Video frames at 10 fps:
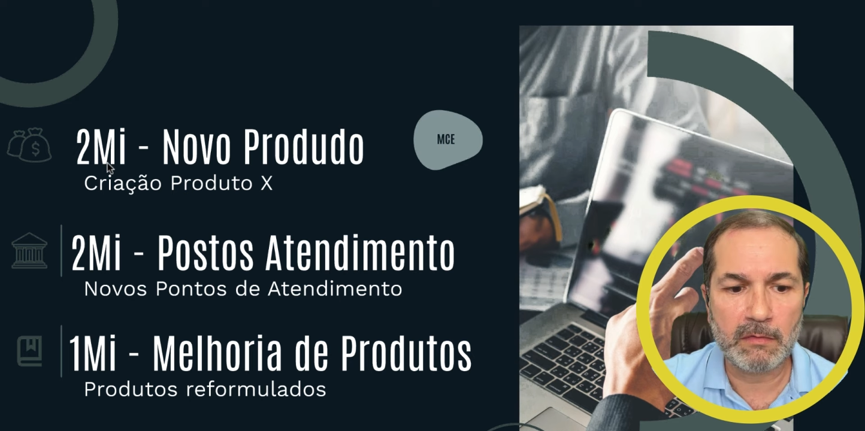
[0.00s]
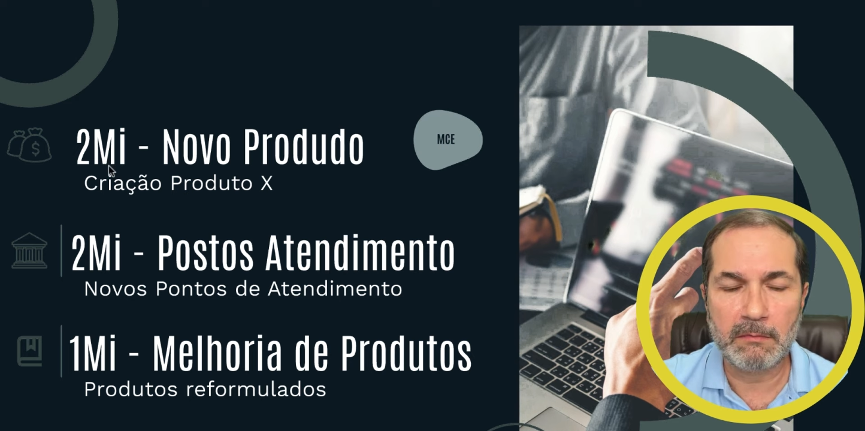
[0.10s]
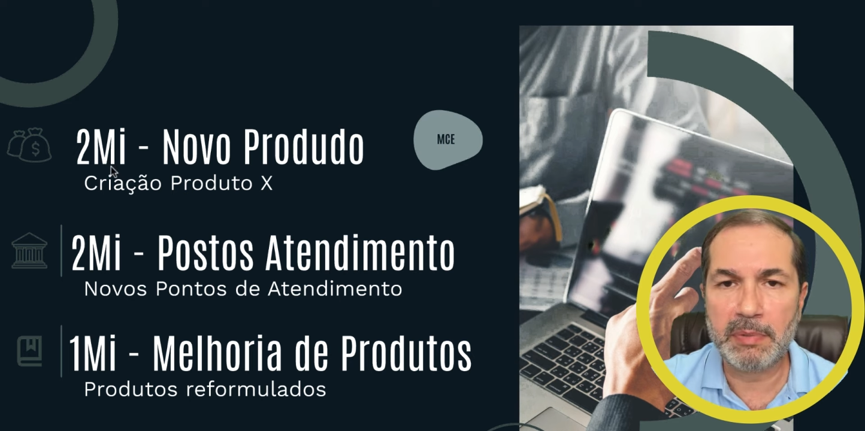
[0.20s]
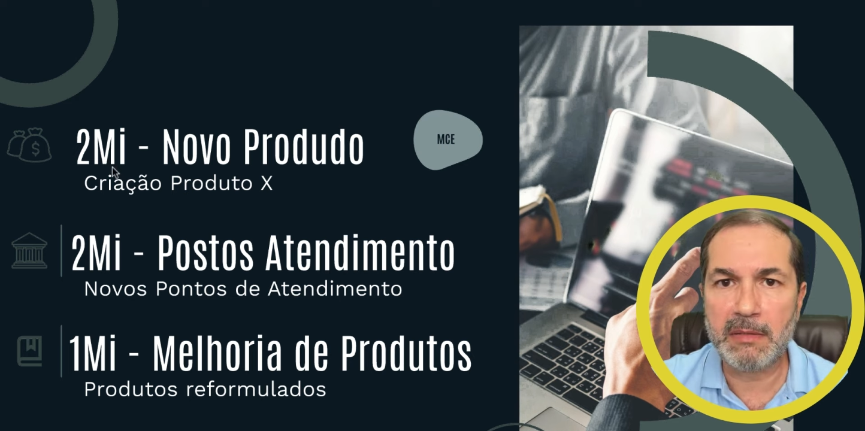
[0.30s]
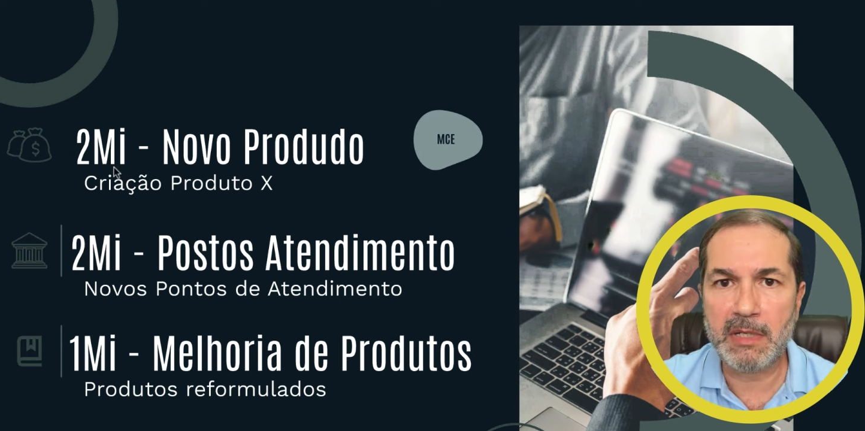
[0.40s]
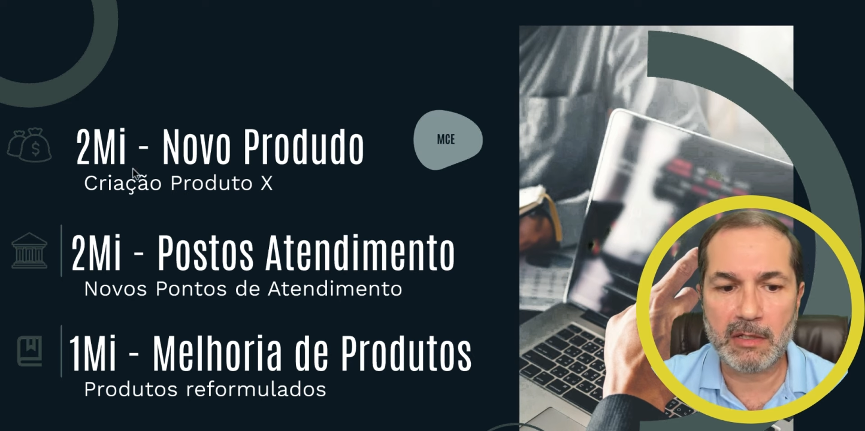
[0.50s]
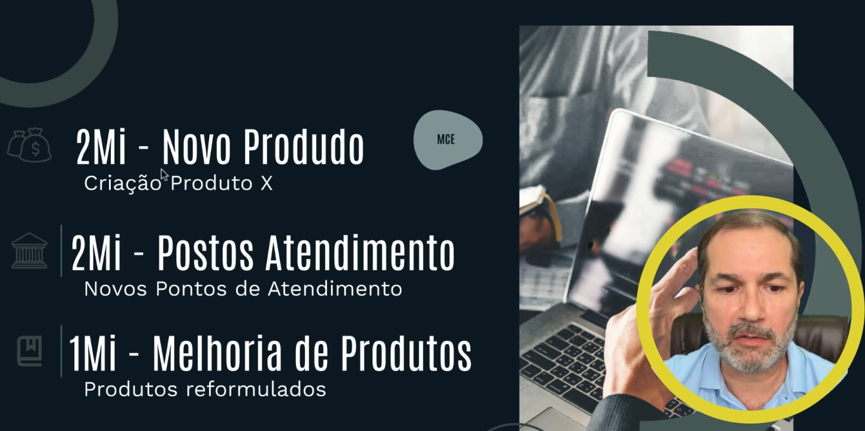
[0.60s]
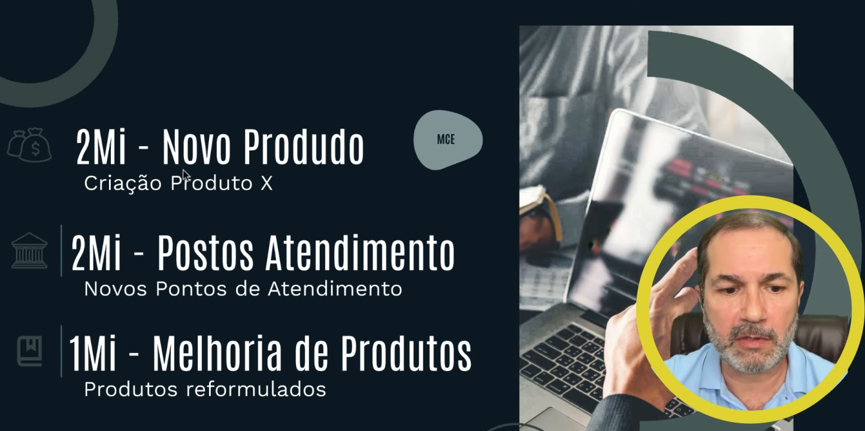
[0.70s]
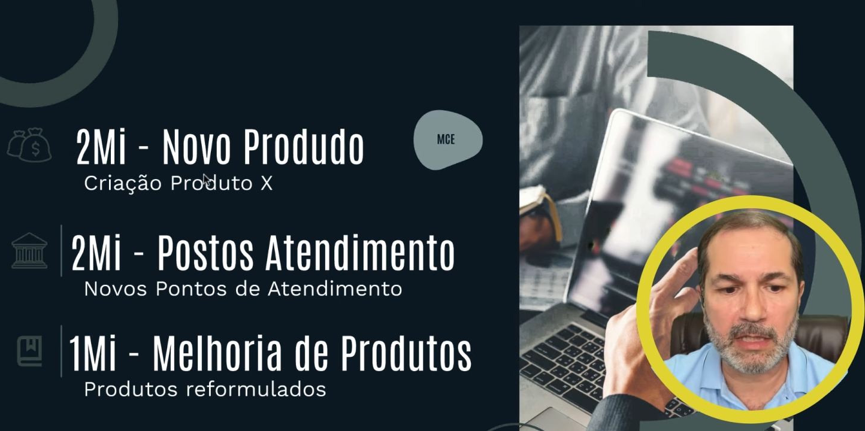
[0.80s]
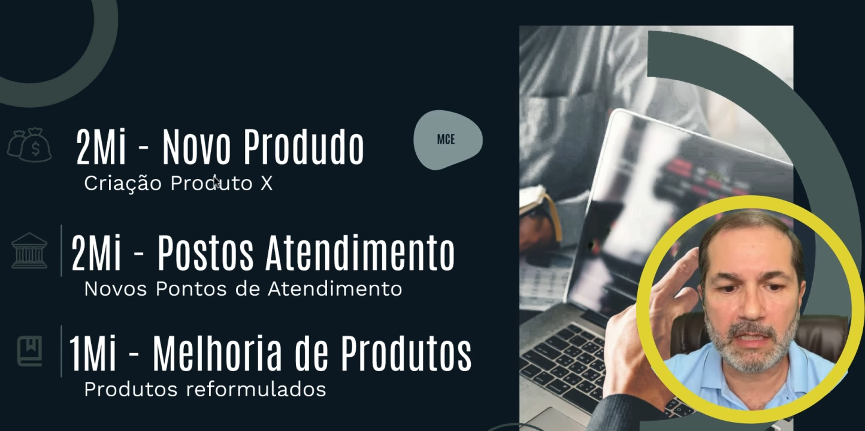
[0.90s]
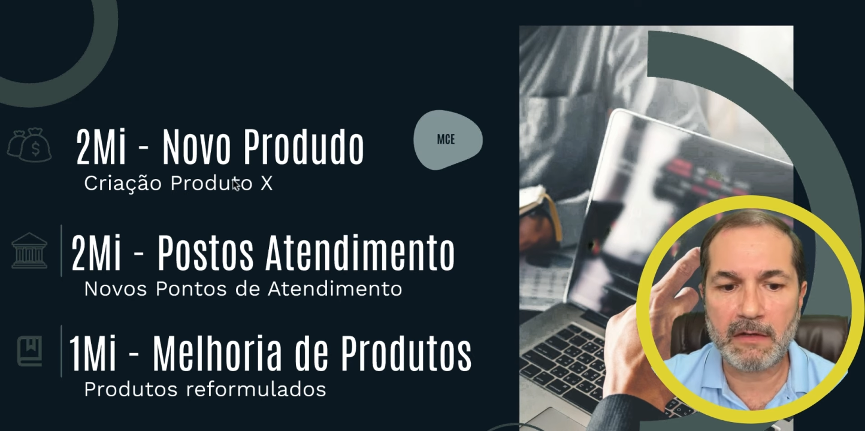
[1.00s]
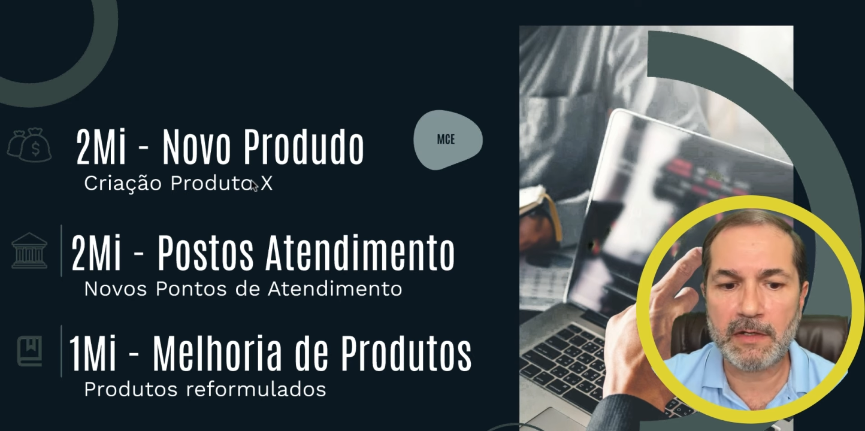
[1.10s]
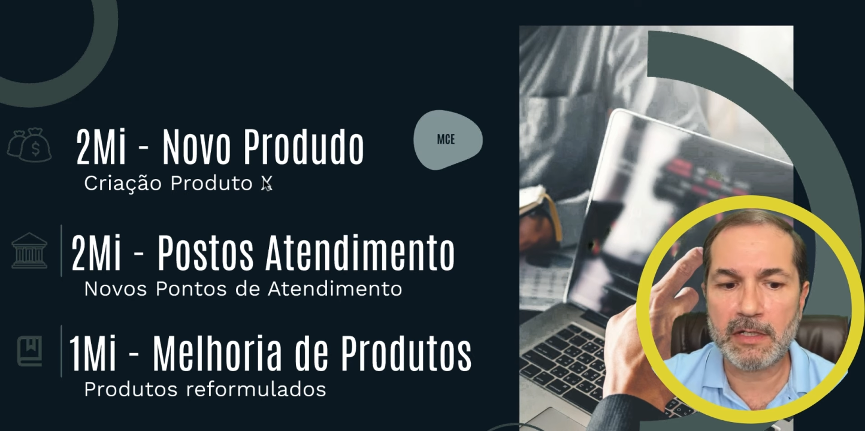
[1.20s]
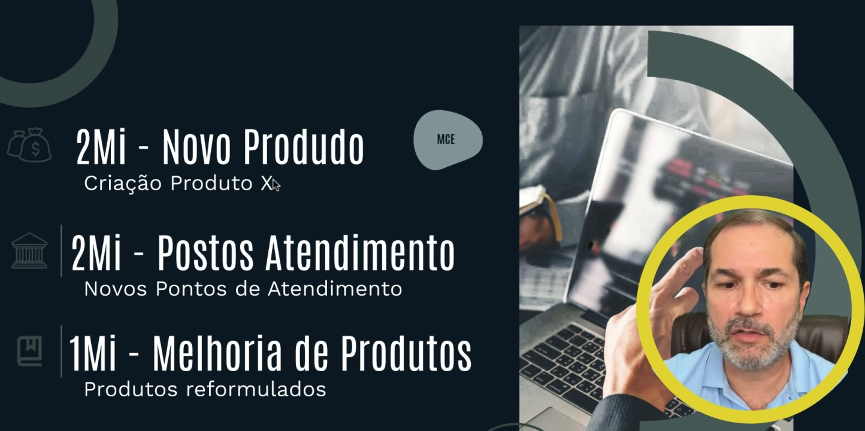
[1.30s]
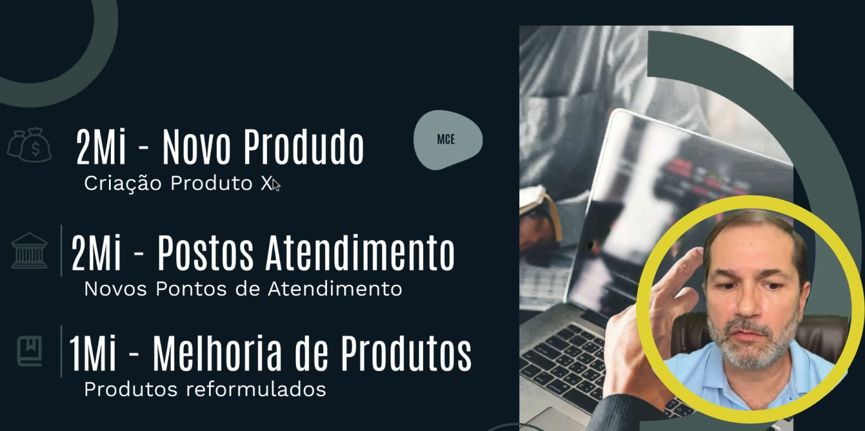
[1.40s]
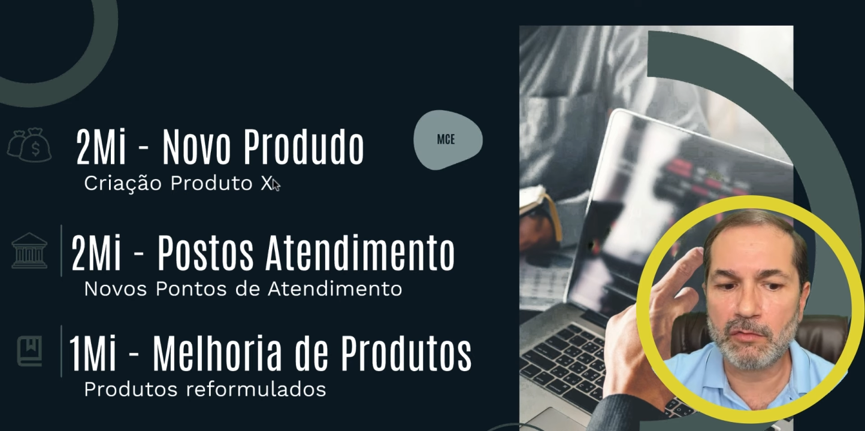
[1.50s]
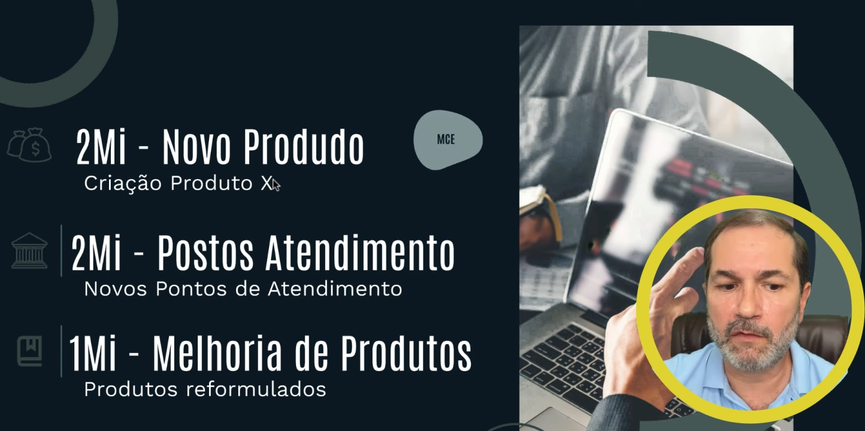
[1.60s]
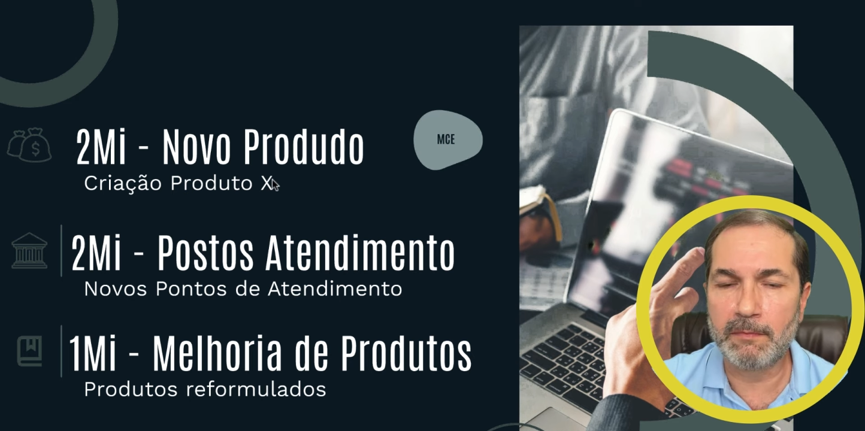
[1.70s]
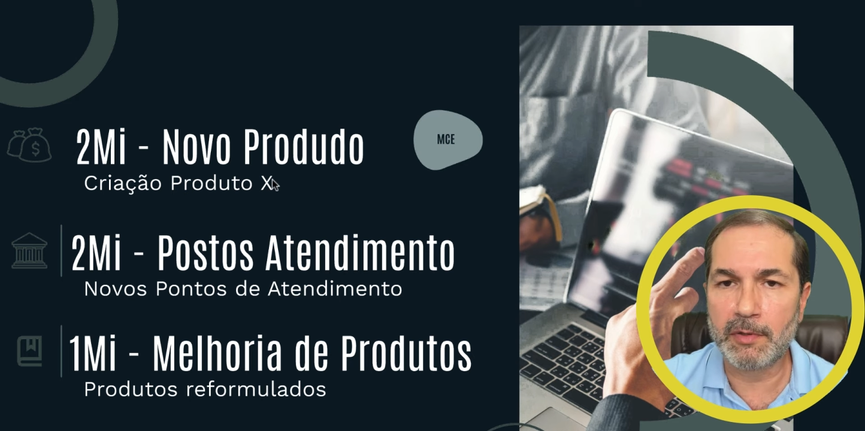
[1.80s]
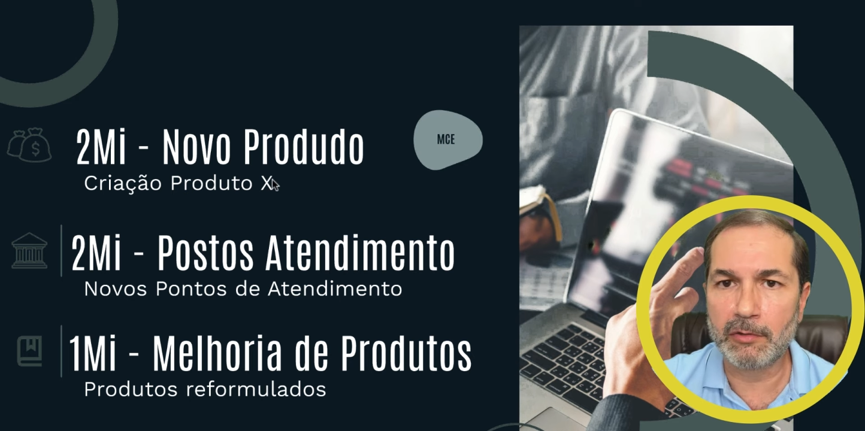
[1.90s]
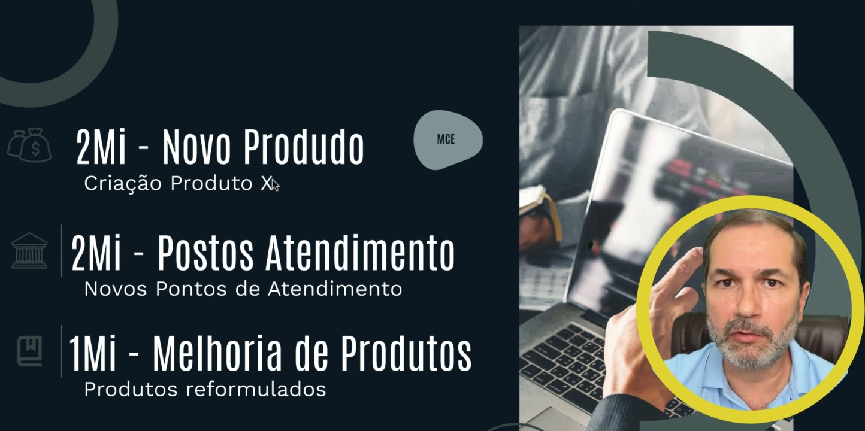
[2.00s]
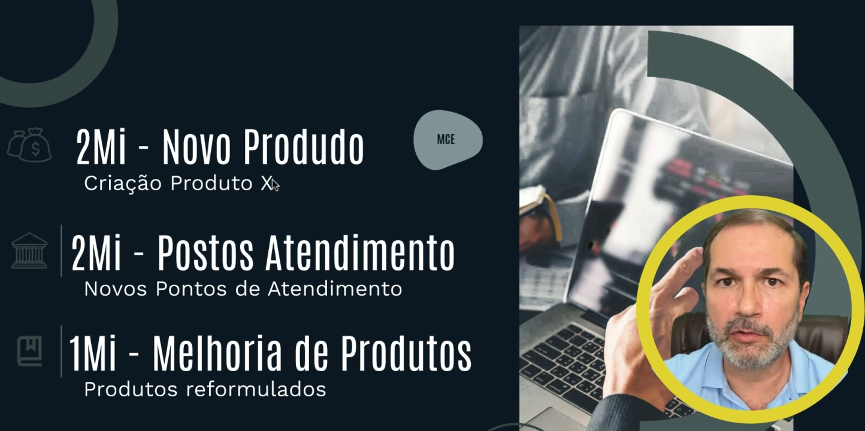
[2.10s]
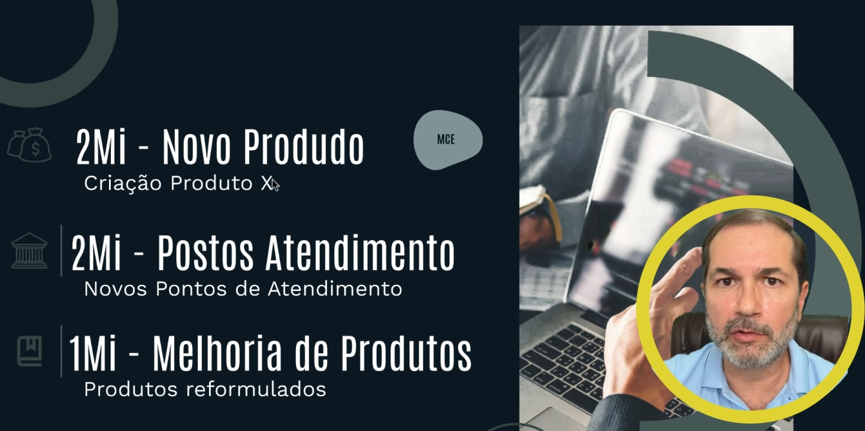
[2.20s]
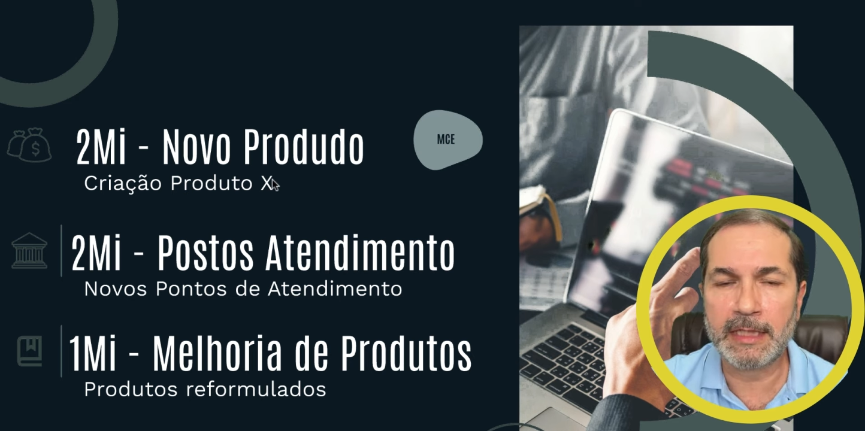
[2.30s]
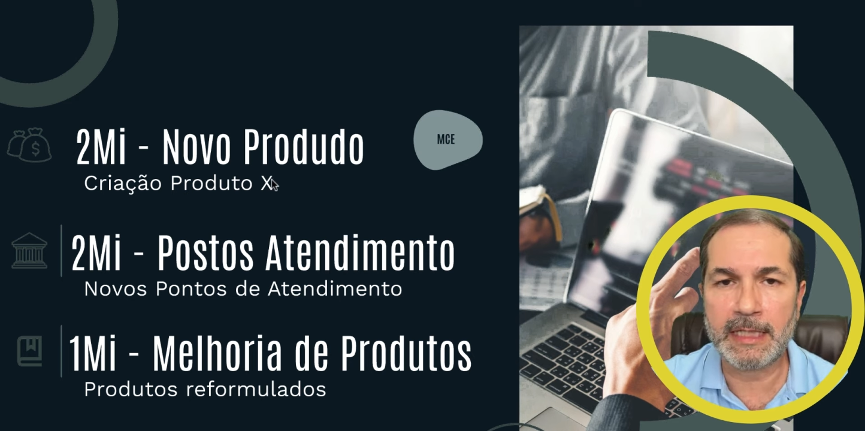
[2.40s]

Primeiro, através de um novo produto,